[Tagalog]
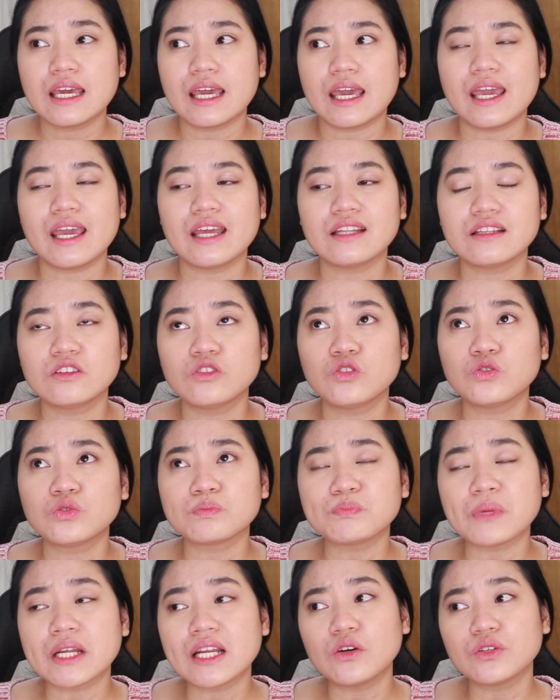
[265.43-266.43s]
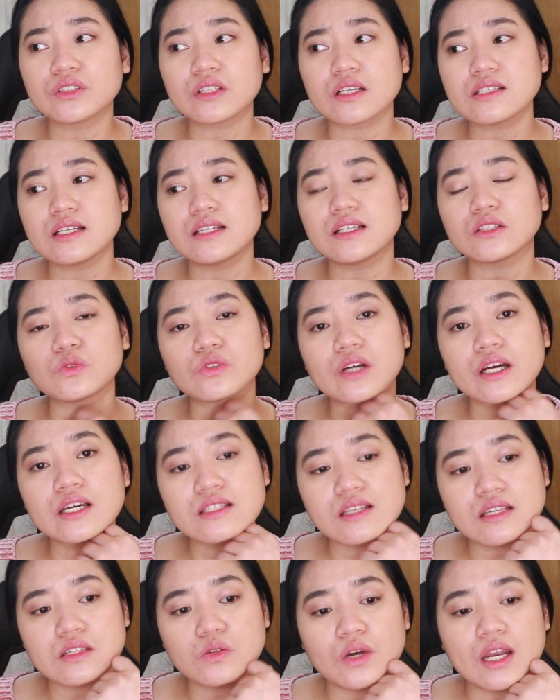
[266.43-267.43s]
And nung panahon kasi na to
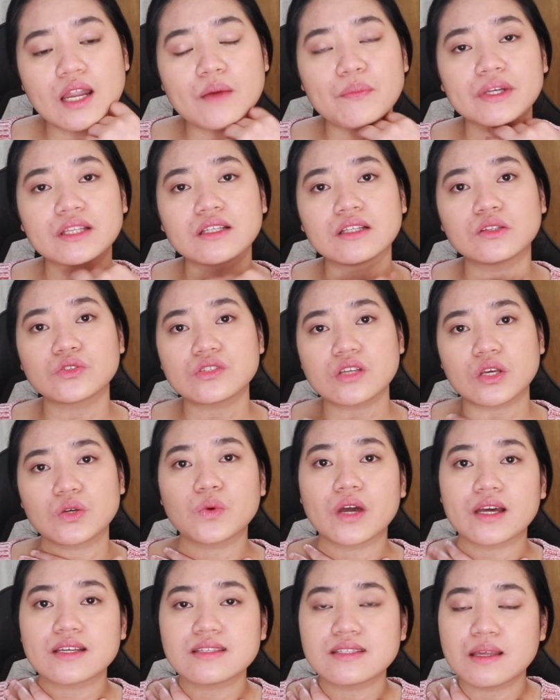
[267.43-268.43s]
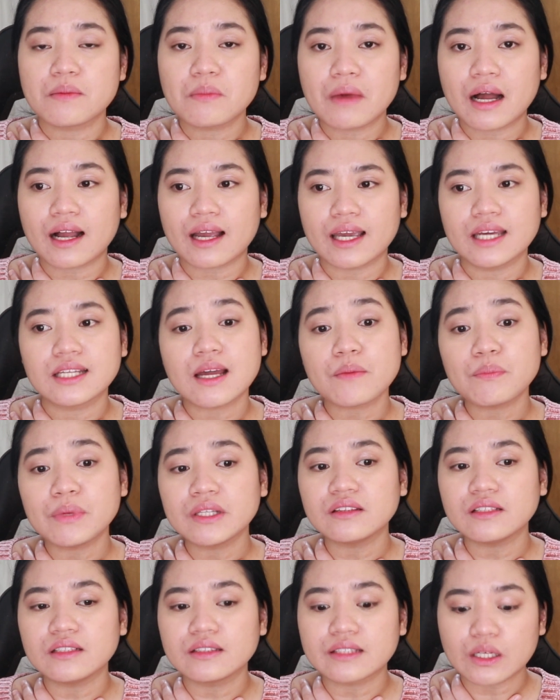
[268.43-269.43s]
guys is wala pa dito sa US si Mac. And up
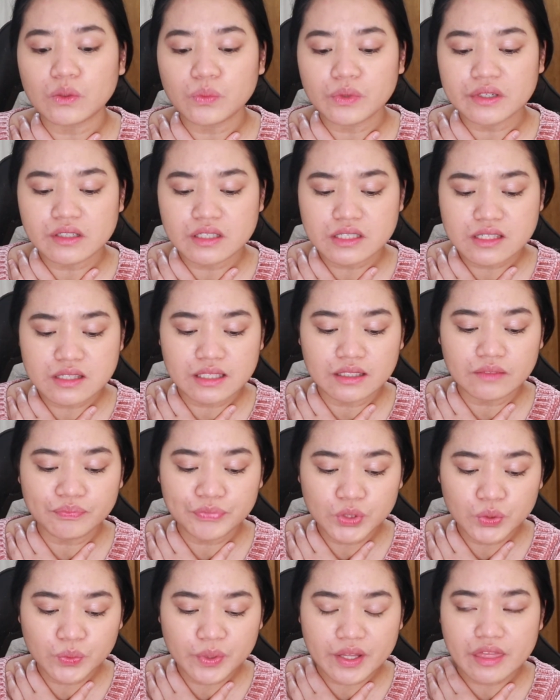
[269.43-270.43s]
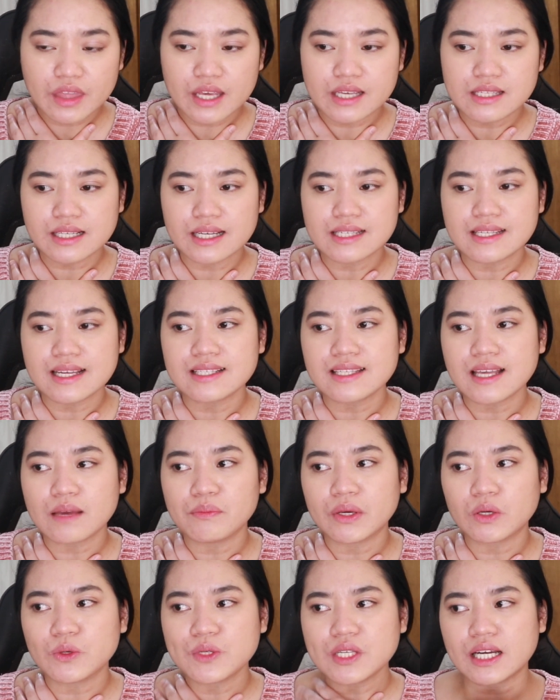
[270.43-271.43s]
until now, we're still doing this kasi ang
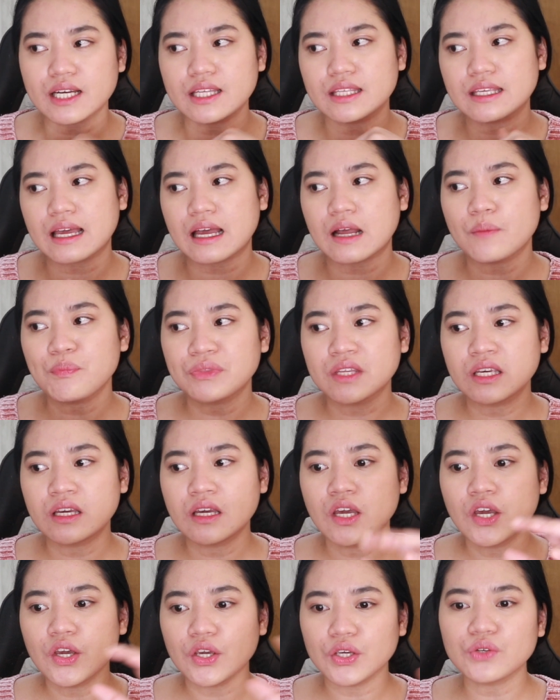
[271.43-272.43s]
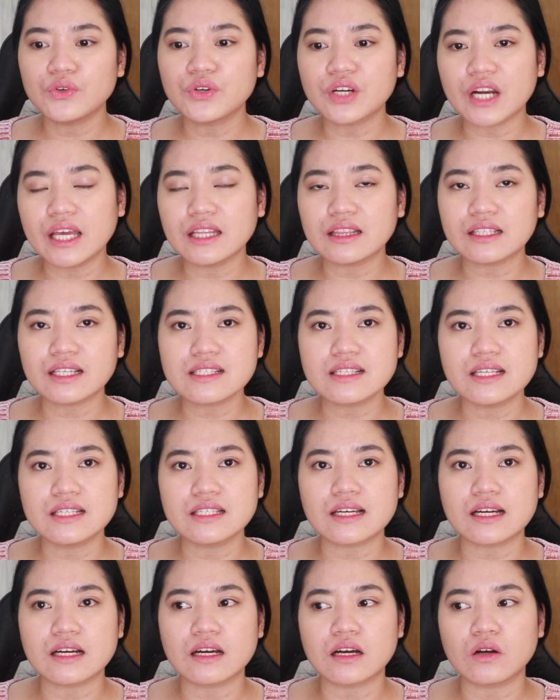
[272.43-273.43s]
sabi ko sa kanya, yung rate kasi
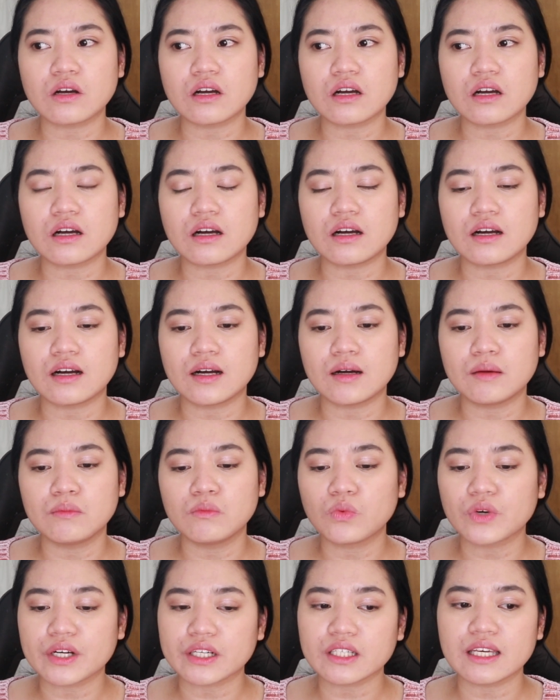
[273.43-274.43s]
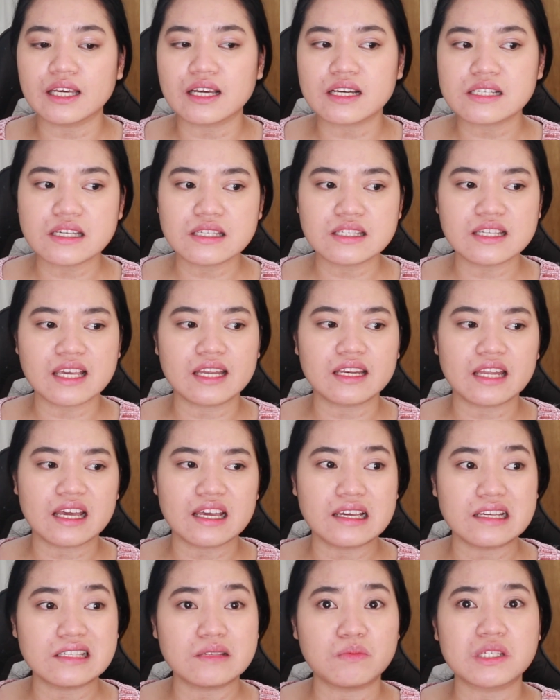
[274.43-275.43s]
niya um, working as a
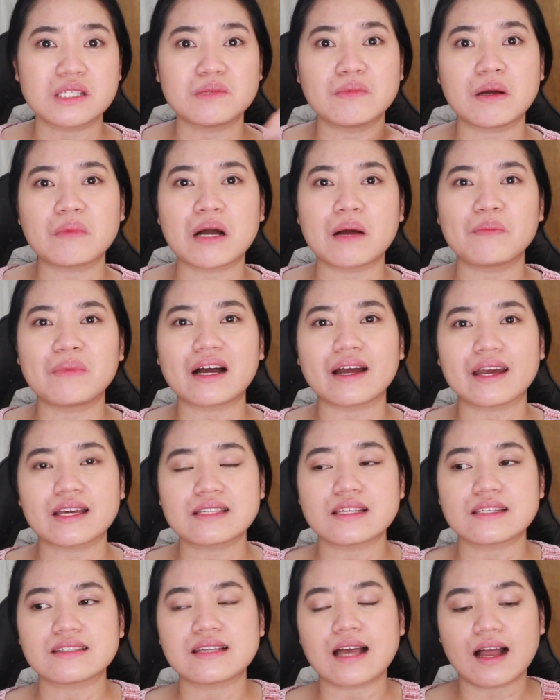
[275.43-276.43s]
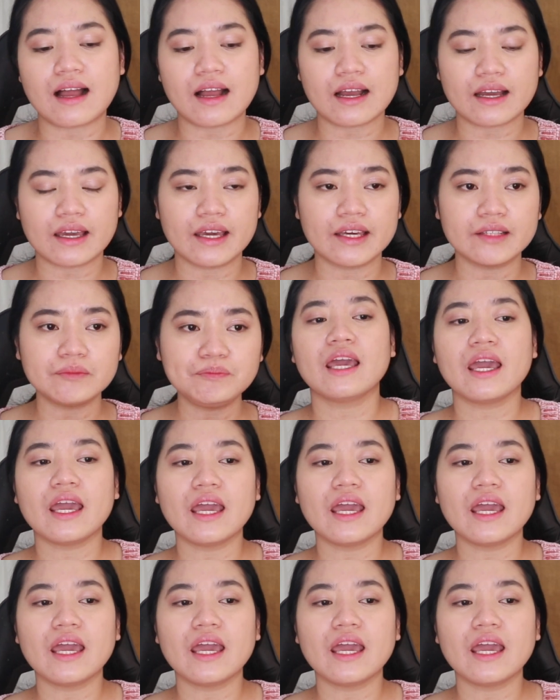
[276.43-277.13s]
CNA is mas mababa kaysa sa akin.